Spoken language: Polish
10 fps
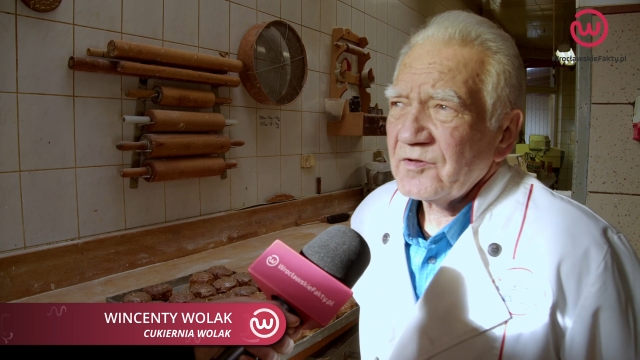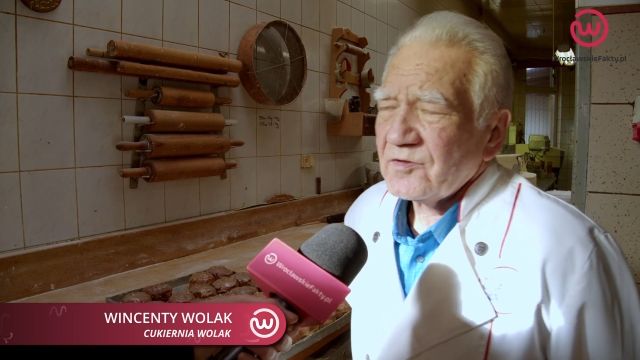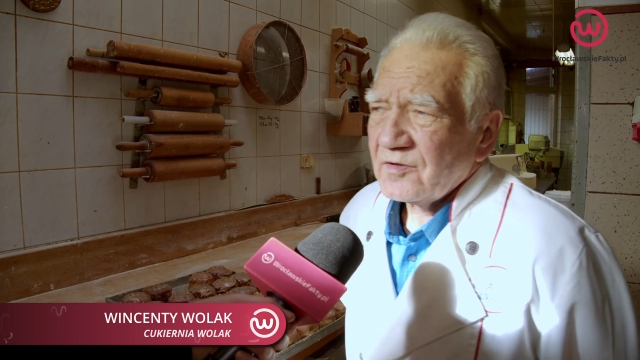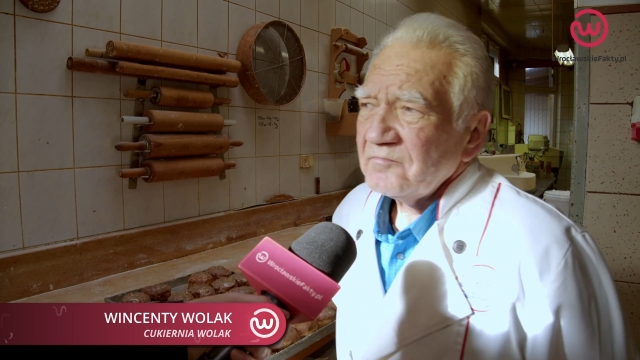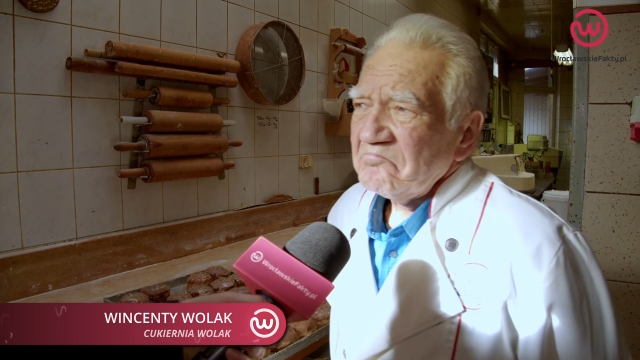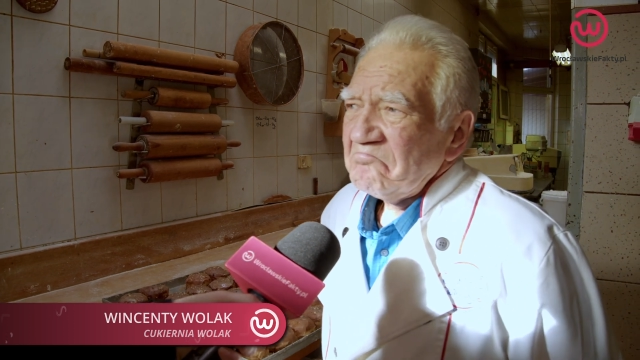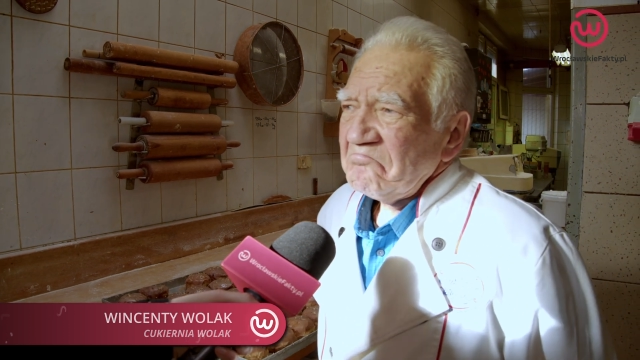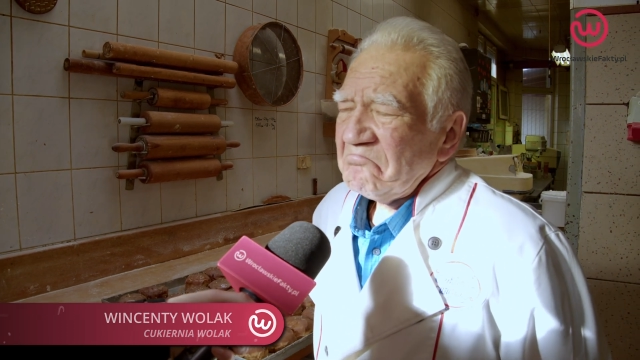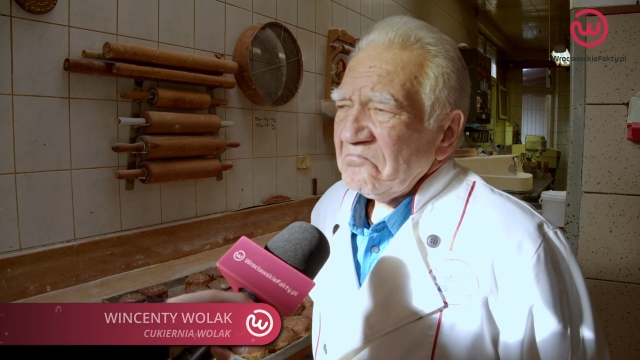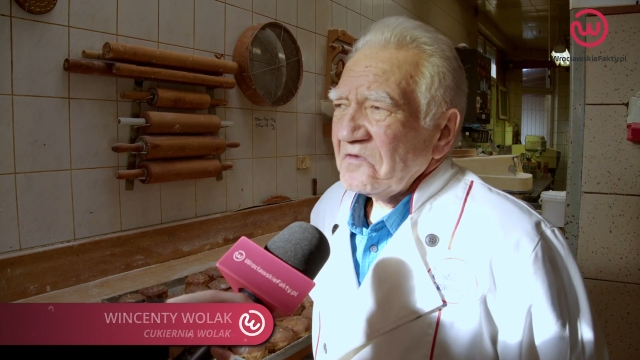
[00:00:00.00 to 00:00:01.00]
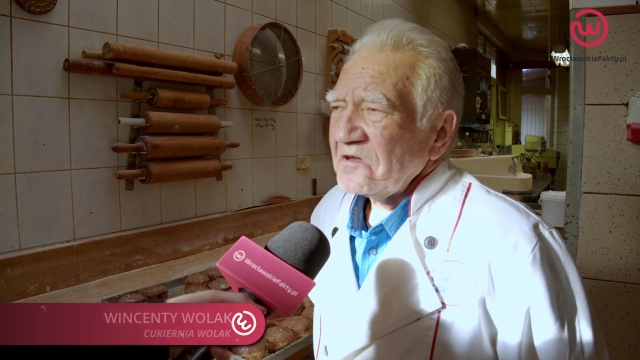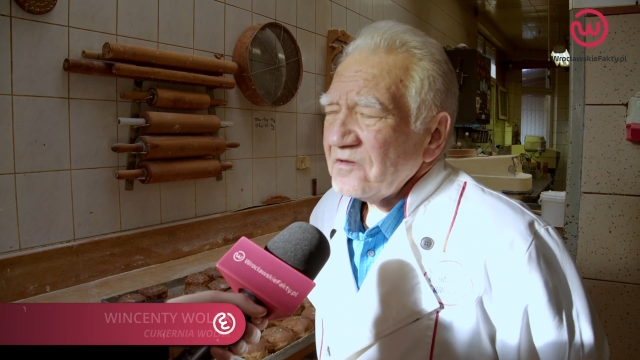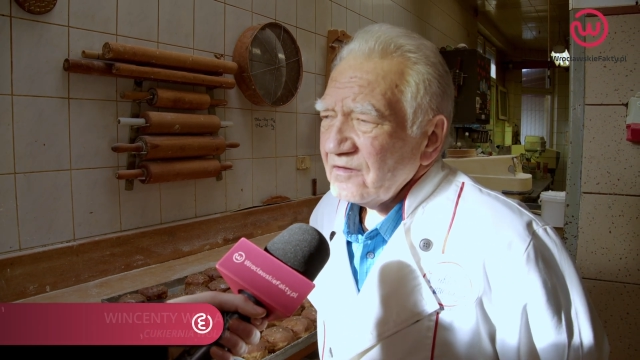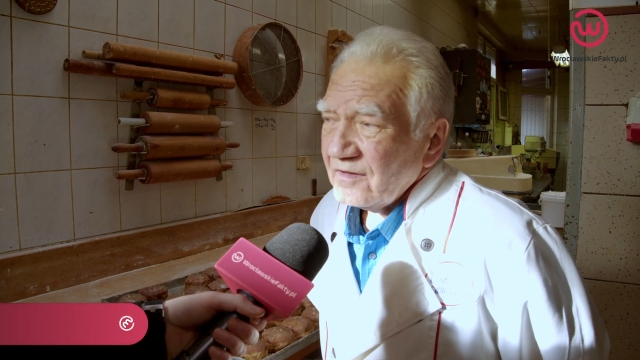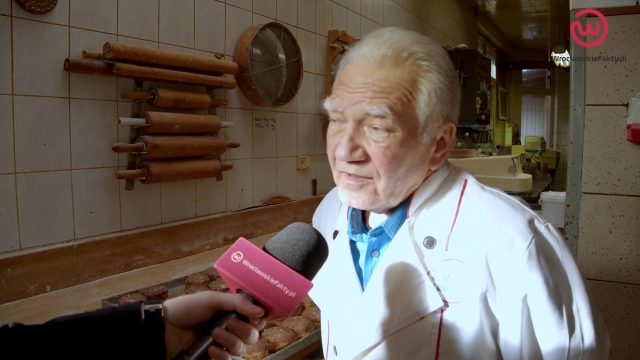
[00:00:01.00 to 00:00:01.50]
i to i,
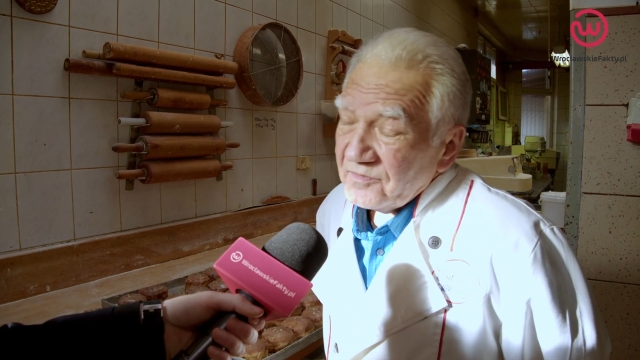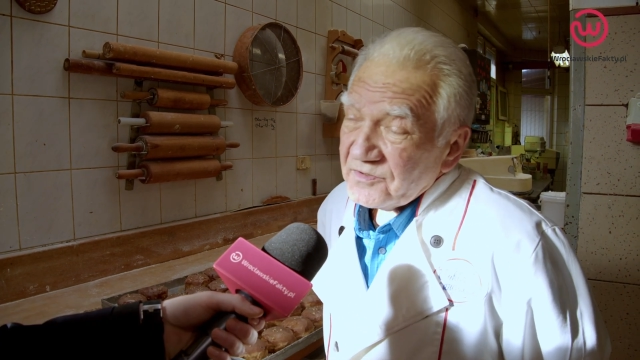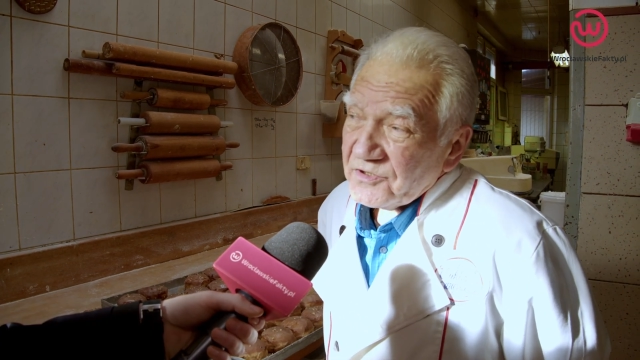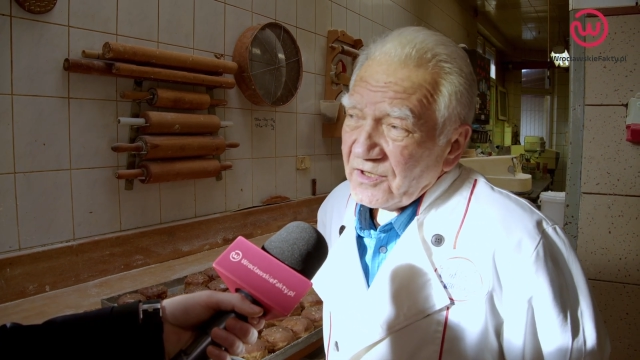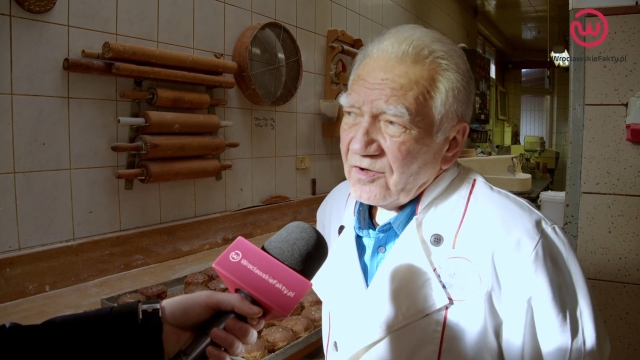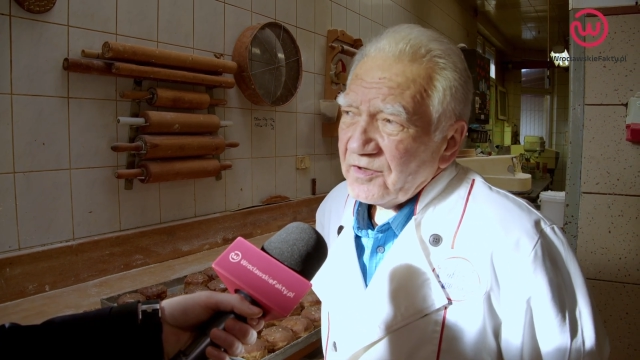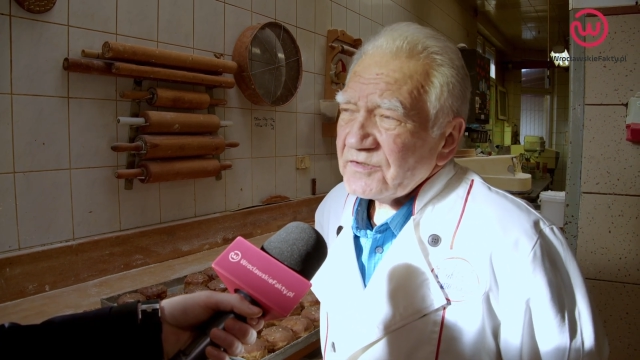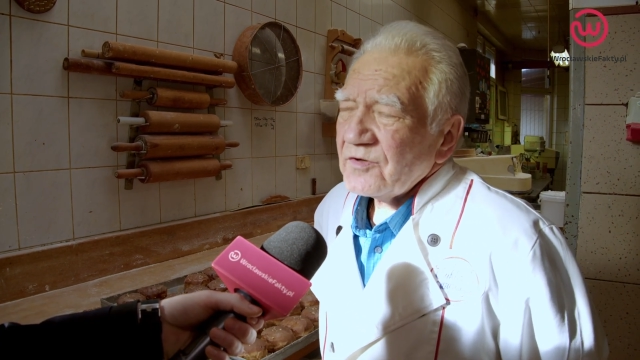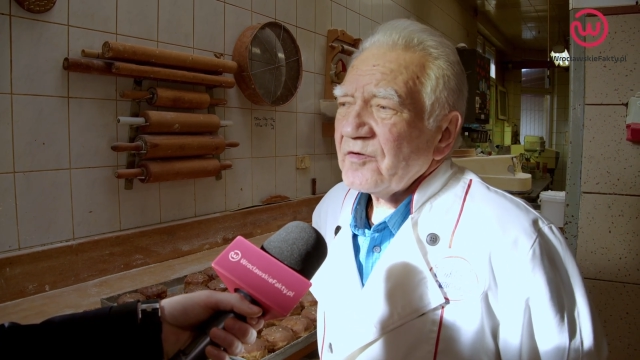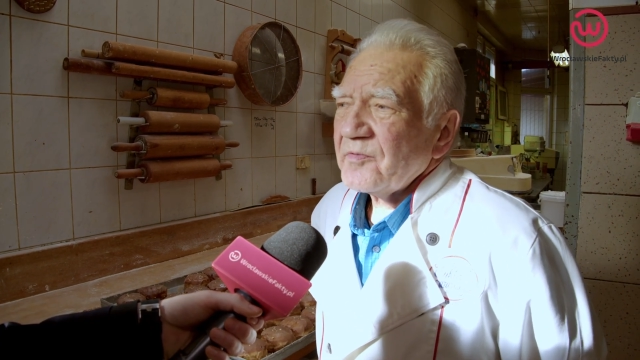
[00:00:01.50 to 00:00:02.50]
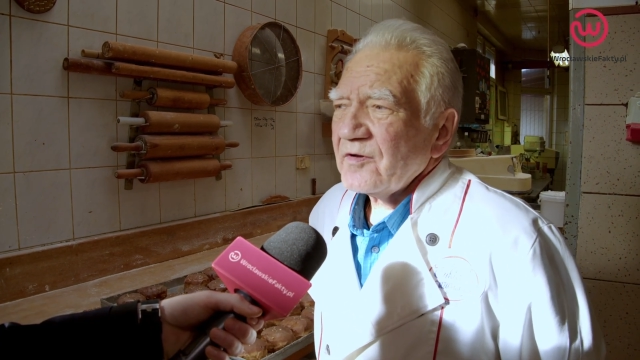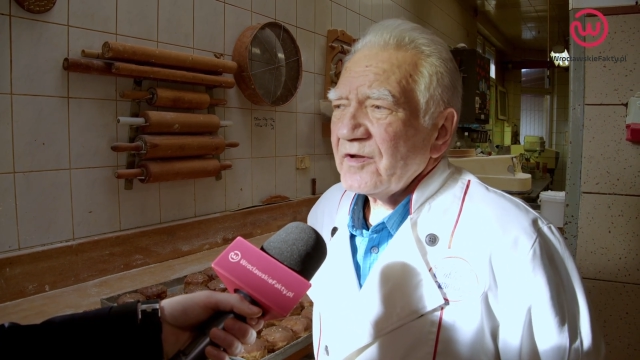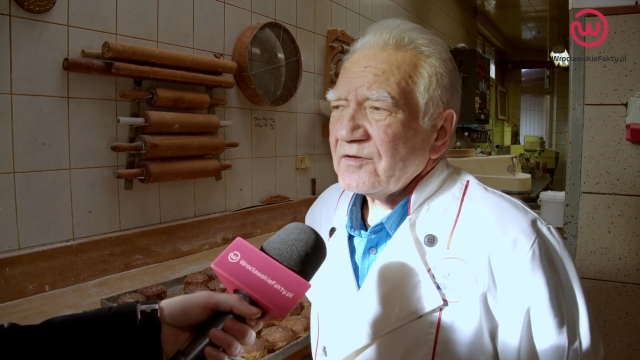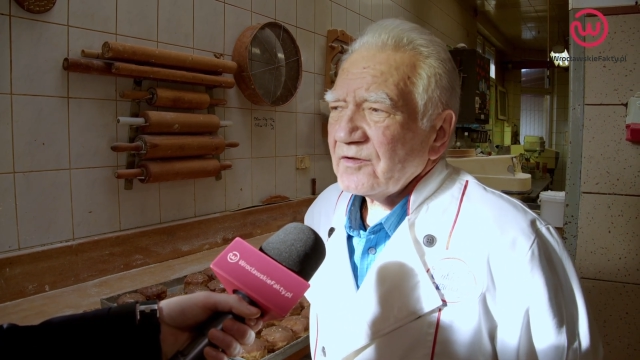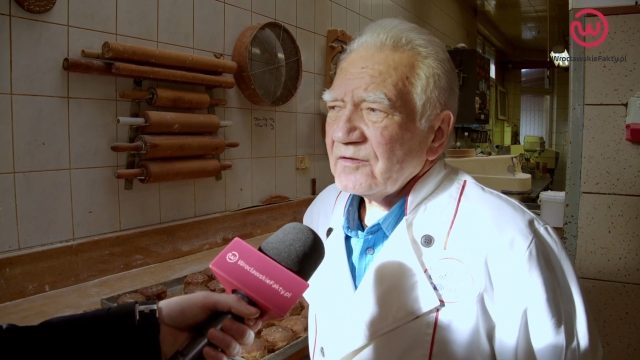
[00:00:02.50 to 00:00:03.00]
no i z czego one są robione,
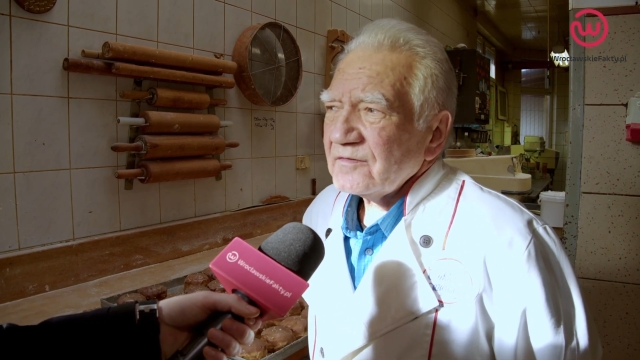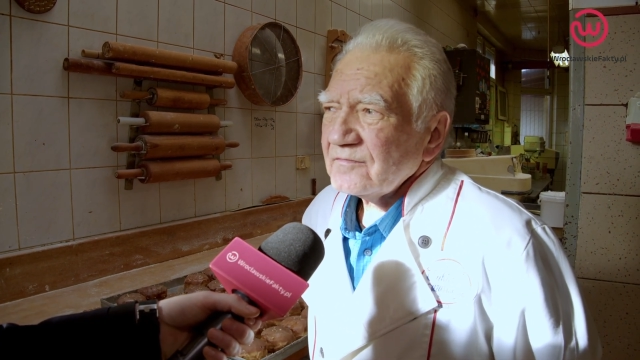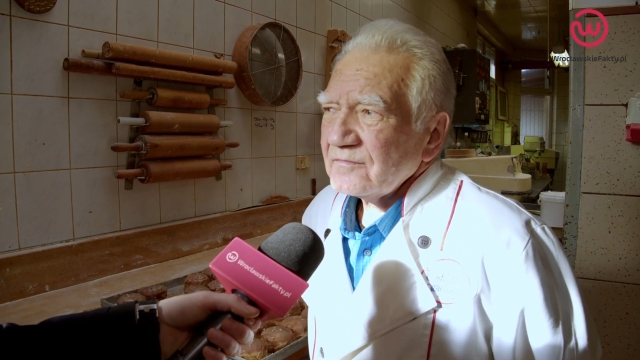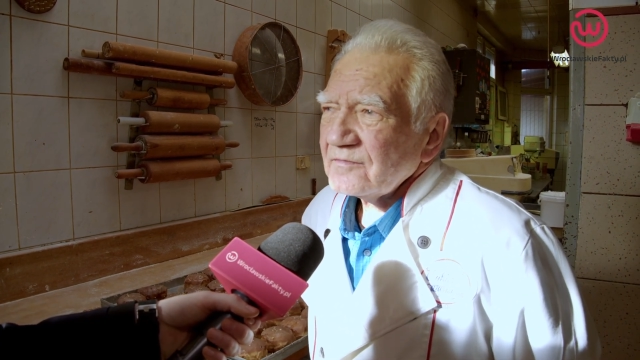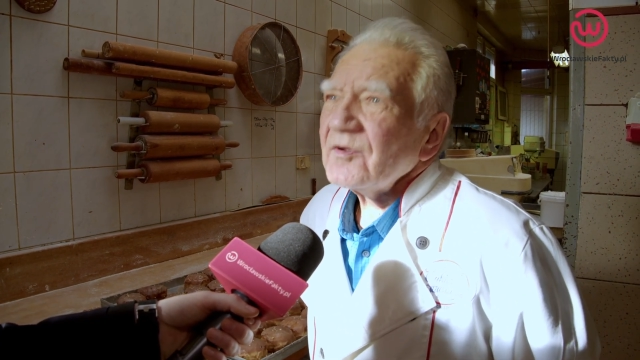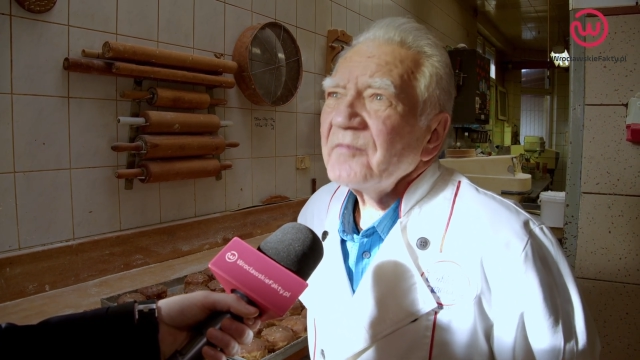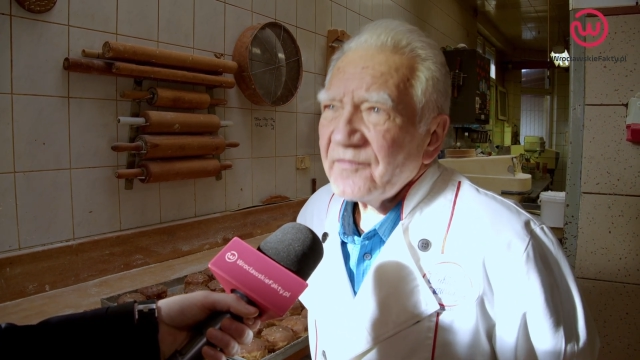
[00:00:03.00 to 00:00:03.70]
to, to my